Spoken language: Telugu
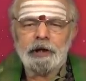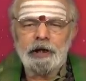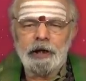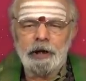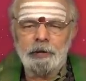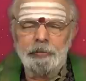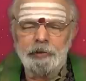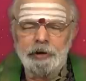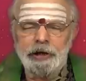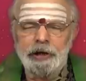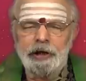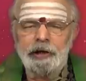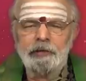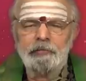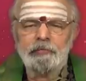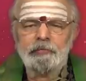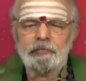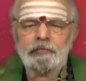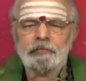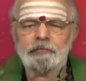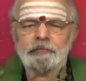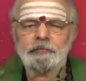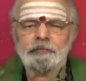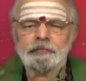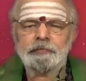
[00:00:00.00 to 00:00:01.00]
ఎనిమిది
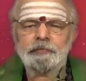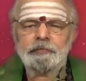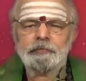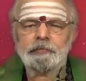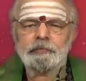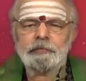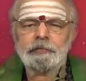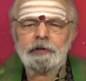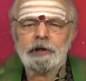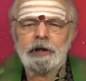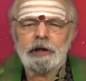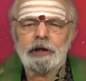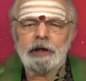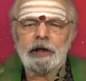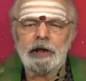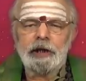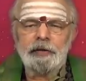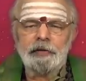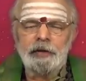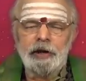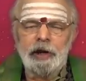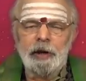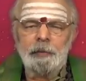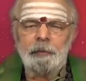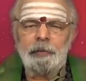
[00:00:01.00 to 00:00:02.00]

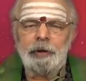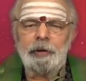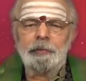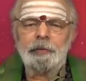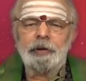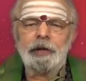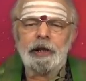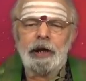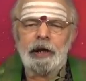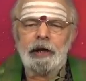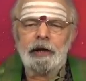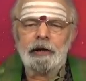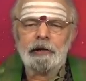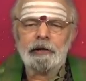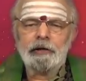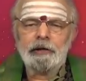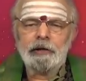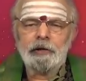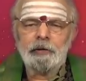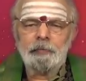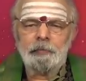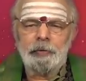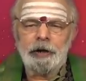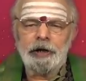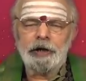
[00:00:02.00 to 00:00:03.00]
ఏదైనా పని మీద
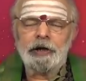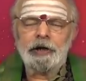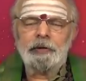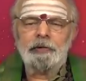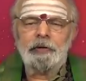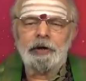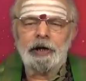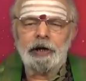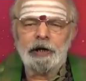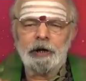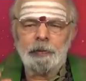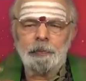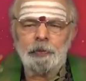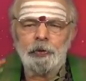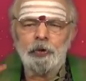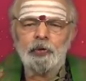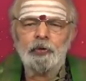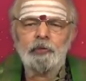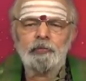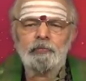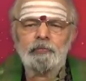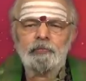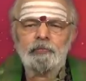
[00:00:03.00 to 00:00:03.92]
బయటికి వెళ్ళేటప్పుడు